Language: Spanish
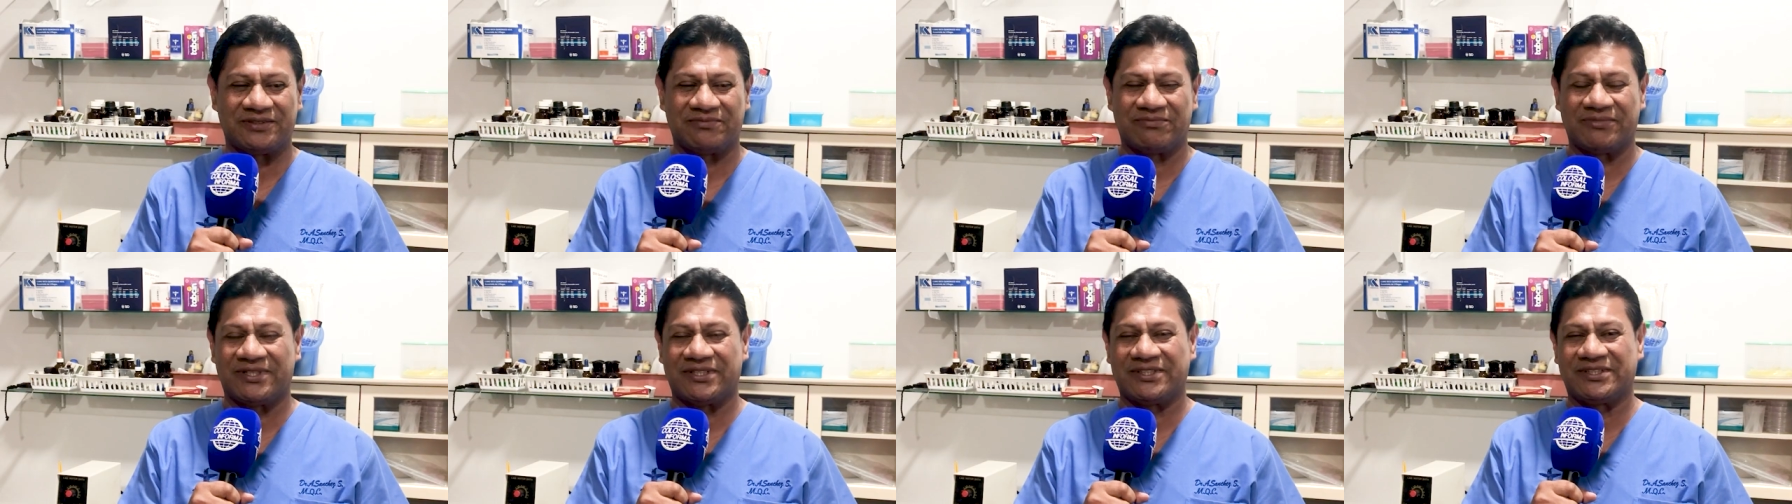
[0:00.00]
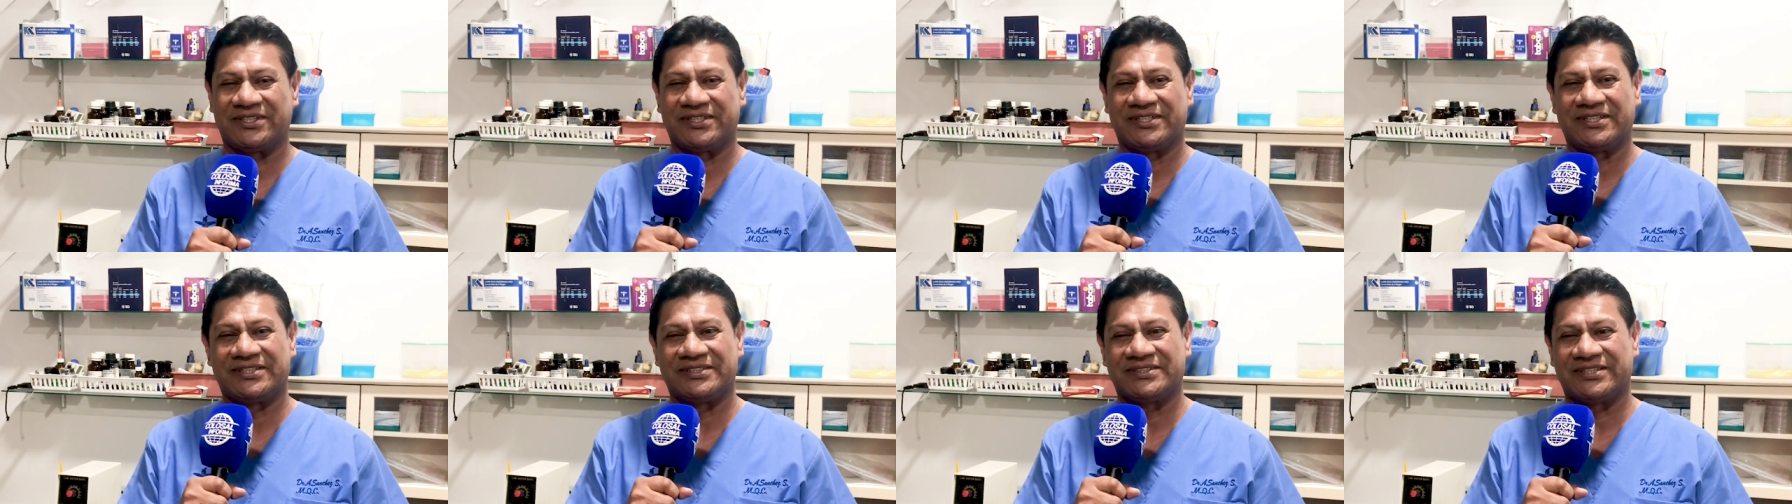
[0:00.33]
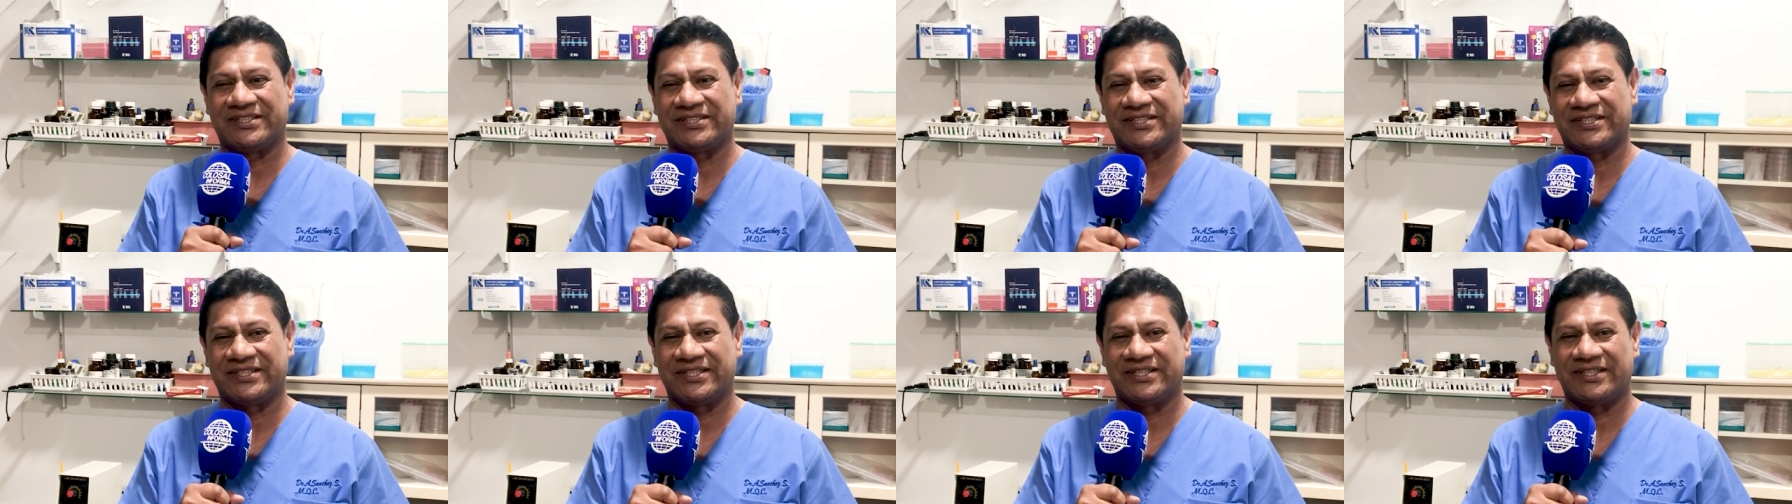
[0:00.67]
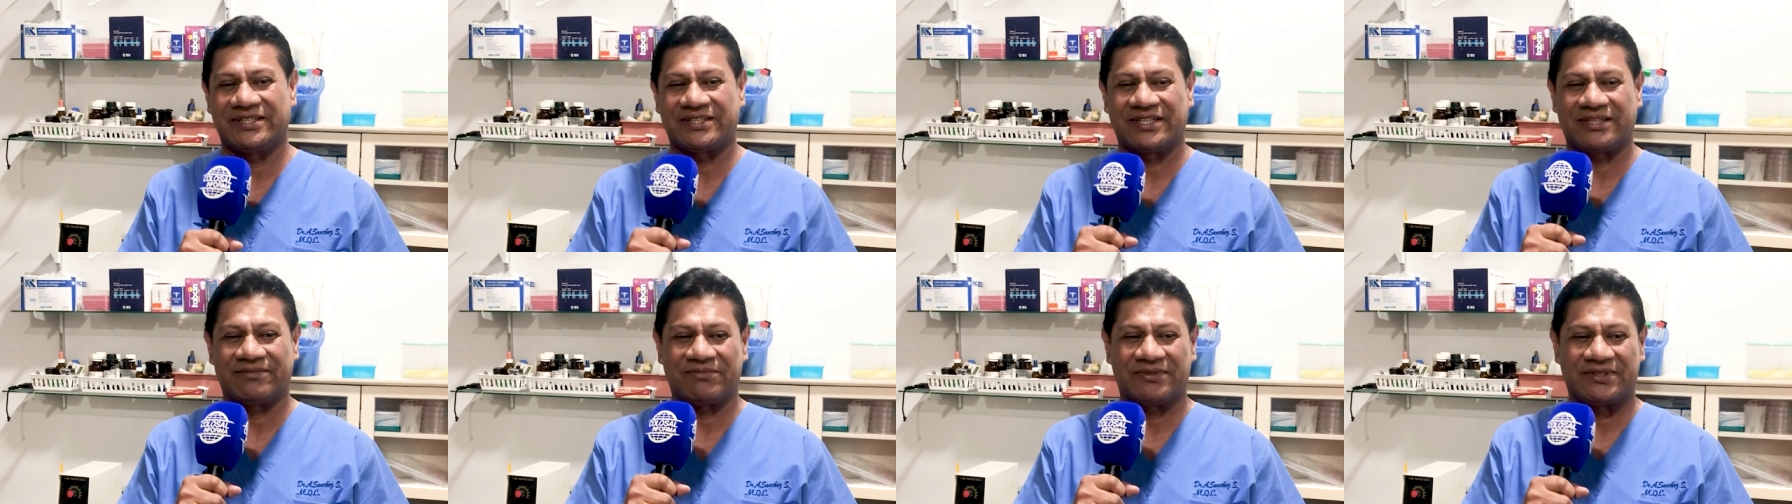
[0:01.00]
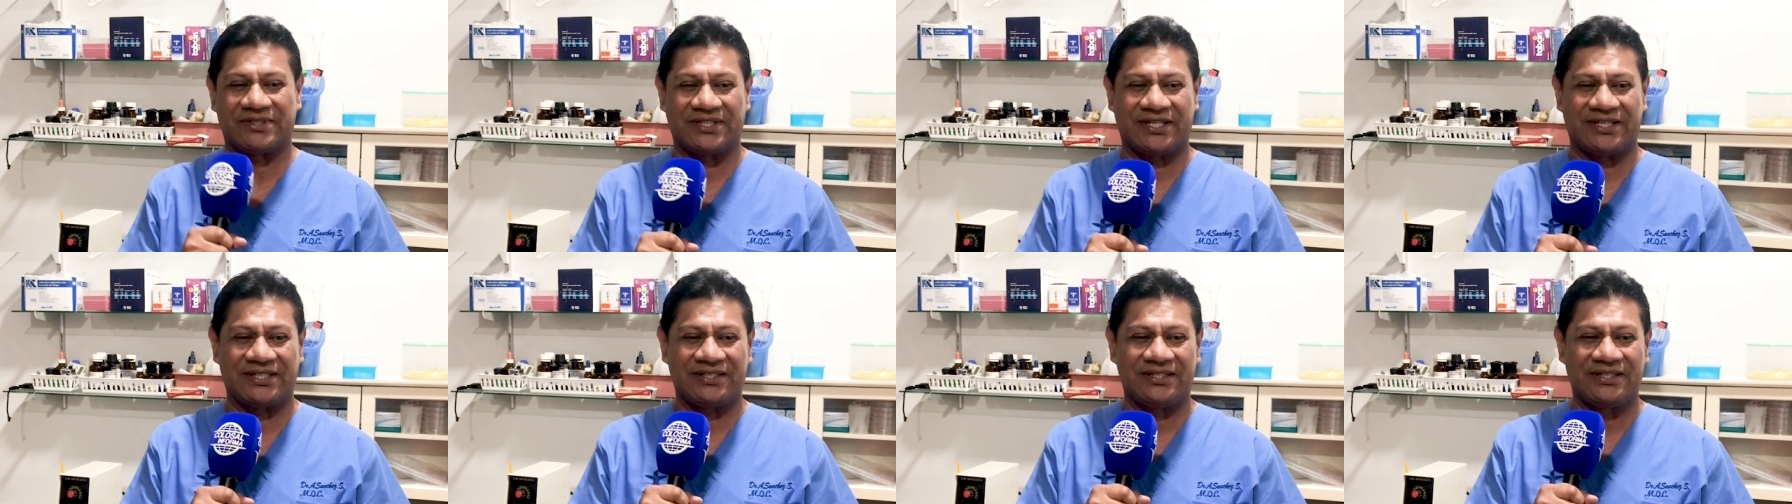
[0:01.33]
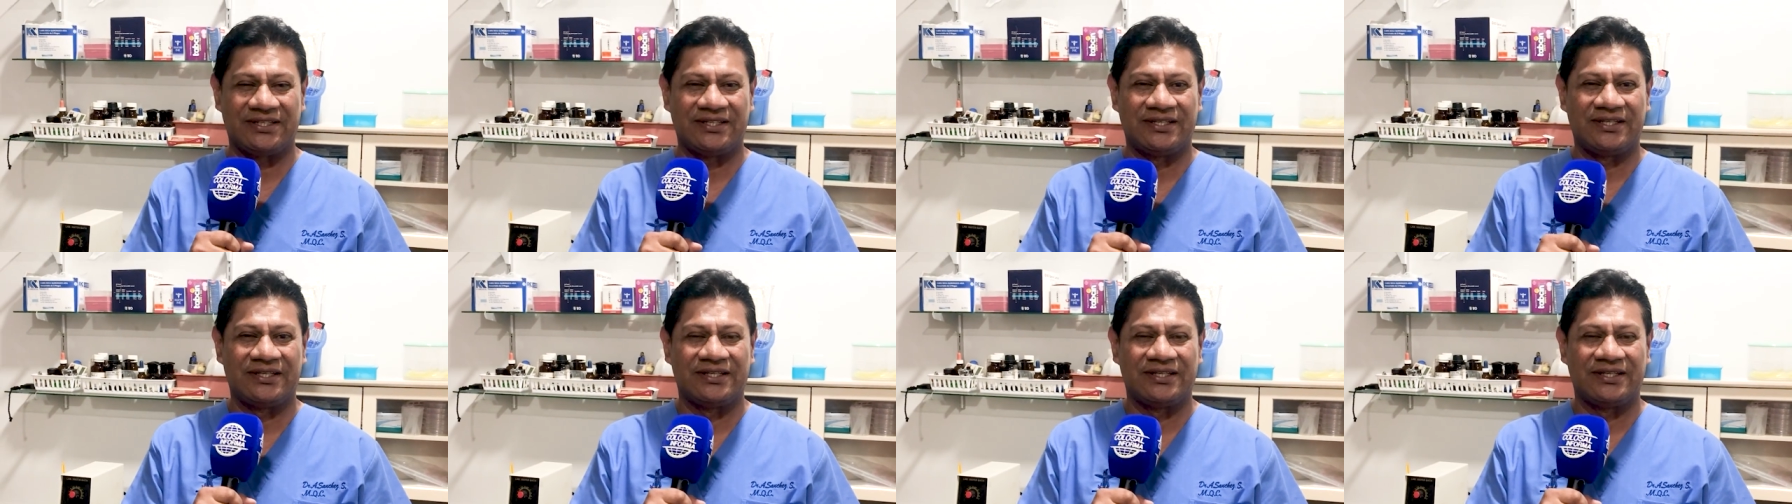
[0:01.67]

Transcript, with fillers: invertir en salir a la capital.